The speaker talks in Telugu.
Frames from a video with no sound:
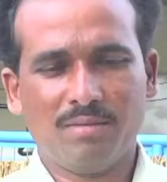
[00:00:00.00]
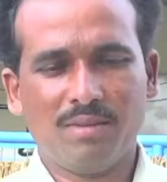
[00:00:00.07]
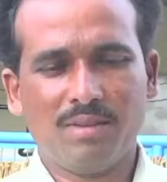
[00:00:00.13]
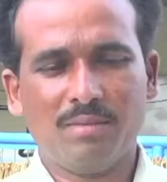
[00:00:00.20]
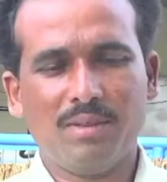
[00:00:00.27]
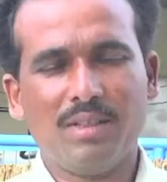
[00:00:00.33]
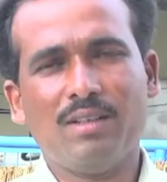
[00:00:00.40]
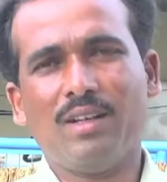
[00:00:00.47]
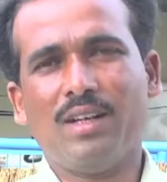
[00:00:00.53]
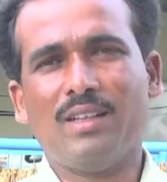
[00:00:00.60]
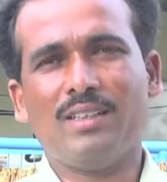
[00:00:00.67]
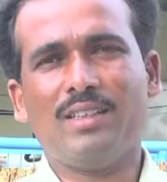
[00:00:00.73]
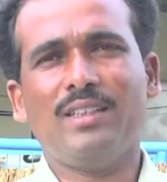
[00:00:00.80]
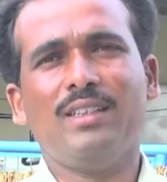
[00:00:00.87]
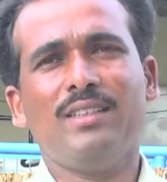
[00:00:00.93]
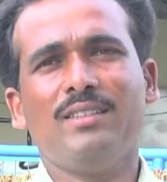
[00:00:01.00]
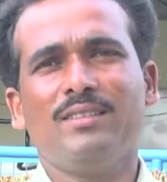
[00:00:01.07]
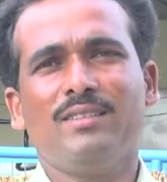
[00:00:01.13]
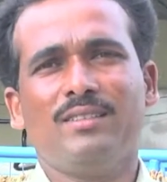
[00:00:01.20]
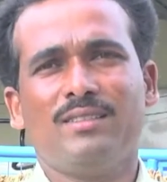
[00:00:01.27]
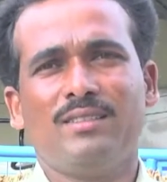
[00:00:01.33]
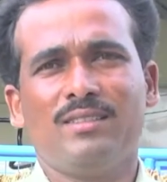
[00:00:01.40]
మా పేరు రాజిరెడ్డి
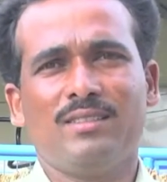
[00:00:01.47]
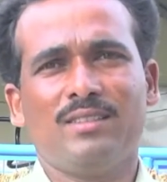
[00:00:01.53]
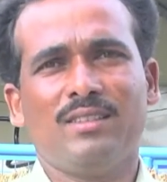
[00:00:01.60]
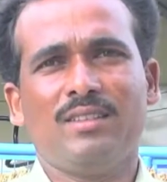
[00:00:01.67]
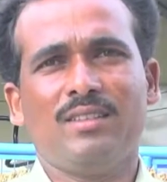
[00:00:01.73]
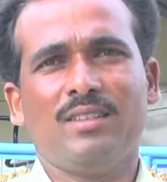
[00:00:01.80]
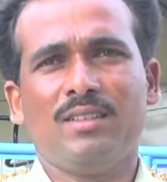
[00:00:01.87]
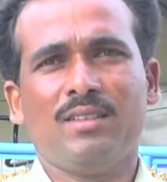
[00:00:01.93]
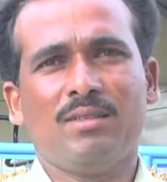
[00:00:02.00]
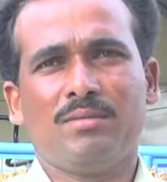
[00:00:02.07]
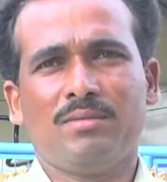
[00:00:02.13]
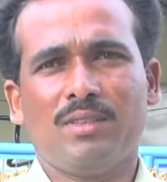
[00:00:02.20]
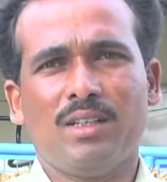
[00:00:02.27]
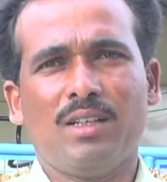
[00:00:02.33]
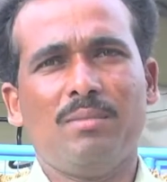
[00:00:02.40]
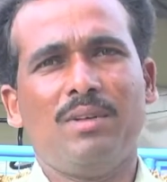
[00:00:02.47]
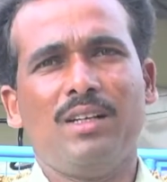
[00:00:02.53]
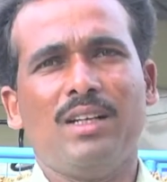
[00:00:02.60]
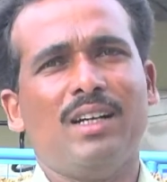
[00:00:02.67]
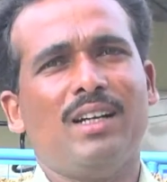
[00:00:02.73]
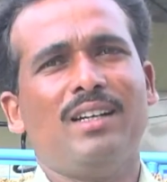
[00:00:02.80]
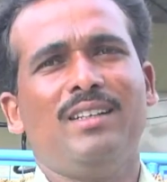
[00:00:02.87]
సనాబ్
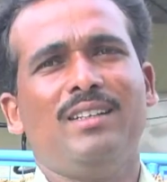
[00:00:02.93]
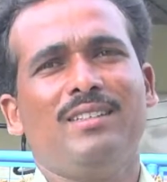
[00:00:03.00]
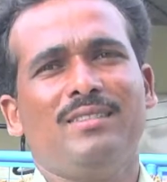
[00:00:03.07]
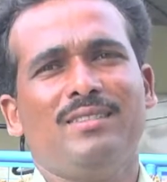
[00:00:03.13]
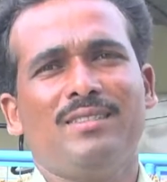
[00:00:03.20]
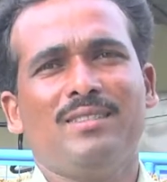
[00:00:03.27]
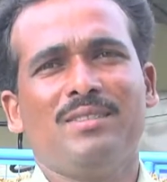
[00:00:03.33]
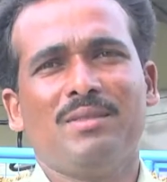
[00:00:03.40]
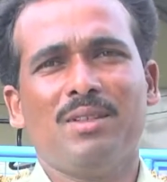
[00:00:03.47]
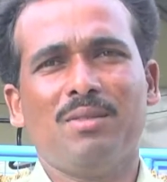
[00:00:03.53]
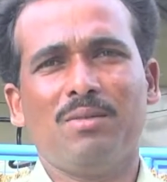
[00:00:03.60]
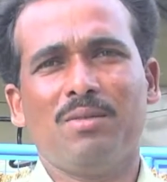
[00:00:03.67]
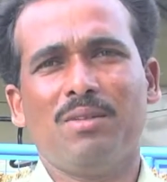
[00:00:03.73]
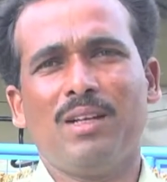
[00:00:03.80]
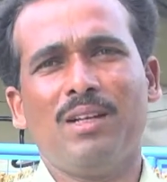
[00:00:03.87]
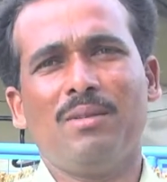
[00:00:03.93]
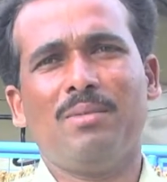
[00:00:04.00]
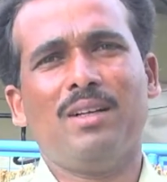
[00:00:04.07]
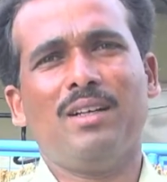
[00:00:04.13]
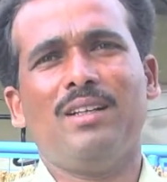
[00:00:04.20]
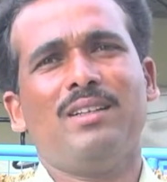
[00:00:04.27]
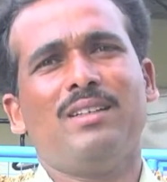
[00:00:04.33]
లింగారెడ్డి మా ఊరు
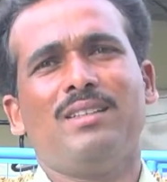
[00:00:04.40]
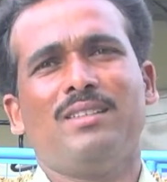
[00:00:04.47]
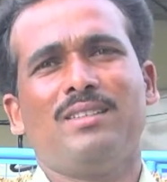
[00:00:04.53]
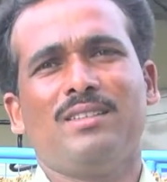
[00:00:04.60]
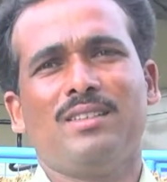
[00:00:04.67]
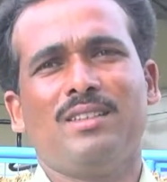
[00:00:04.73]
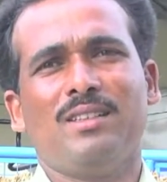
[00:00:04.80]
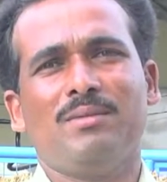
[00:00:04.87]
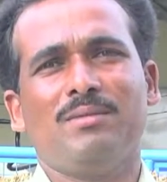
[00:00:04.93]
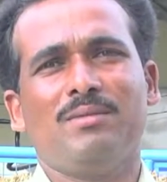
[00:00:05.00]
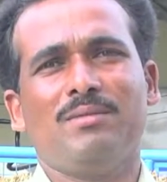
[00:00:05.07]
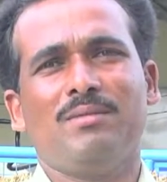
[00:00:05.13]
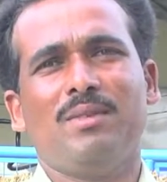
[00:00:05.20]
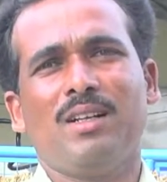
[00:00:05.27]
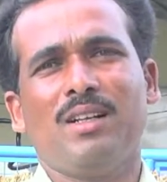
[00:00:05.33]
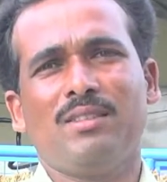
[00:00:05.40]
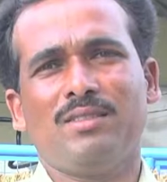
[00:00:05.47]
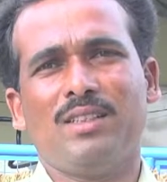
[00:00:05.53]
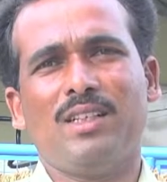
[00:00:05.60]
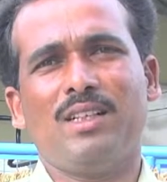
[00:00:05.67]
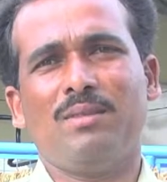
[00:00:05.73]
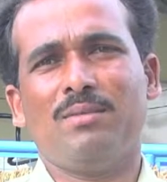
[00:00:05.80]
ఎల్లంపల్లి గ్రామం మండలం
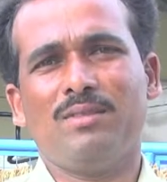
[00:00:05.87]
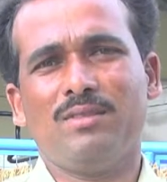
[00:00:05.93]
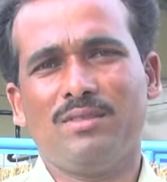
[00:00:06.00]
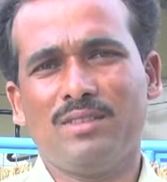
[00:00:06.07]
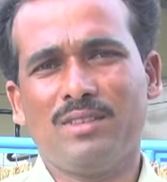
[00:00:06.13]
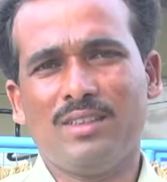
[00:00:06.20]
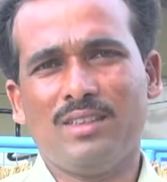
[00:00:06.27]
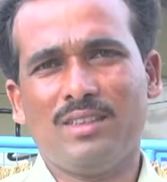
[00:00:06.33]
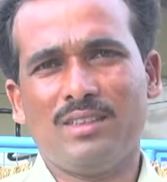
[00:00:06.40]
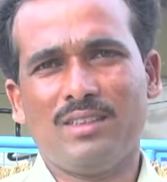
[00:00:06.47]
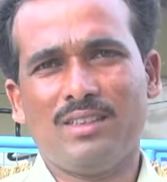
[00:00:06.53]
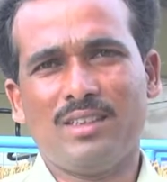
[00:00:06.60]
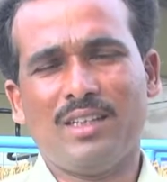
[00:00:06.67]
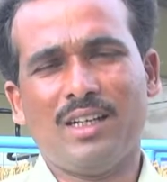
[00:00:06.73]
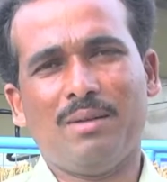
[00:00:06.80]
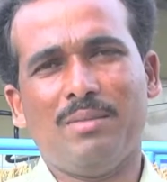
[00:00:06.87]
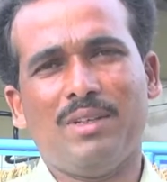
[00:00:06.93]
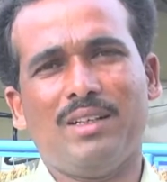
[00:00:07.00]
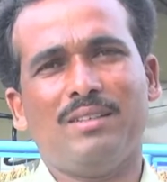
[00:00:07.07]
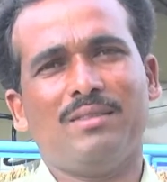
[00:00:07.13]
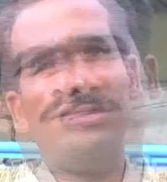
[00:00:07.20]
సైదాపూర్ డిస్టిక్ కరీంనగర్